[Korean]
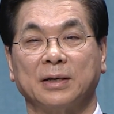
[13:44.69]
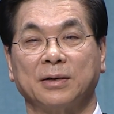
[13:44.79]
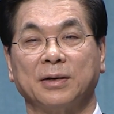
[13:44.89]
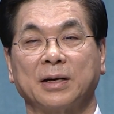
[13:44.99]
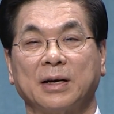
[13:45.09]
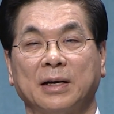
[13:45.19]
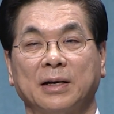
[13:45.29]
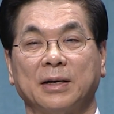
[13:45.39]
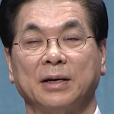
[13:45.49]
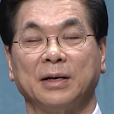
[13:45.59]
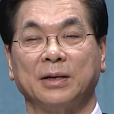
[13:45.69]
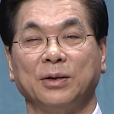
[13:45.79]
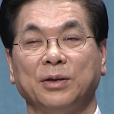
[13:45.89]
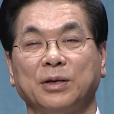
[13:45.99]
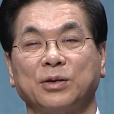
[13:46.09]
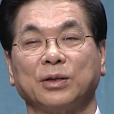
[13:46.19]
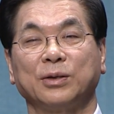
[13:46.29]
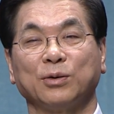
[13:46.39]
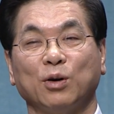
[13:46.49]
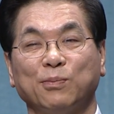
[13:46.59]
그러니까 너희들이 저
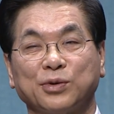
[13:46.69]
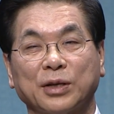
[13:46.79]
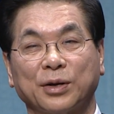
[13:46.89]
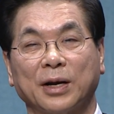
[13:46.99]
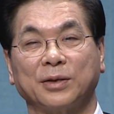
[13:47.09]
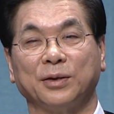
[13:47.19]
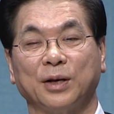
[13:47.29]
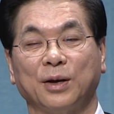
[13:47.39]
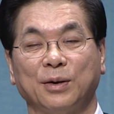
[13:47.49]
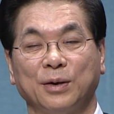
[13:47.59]
뜨거운 불 속에 들어갈 텐데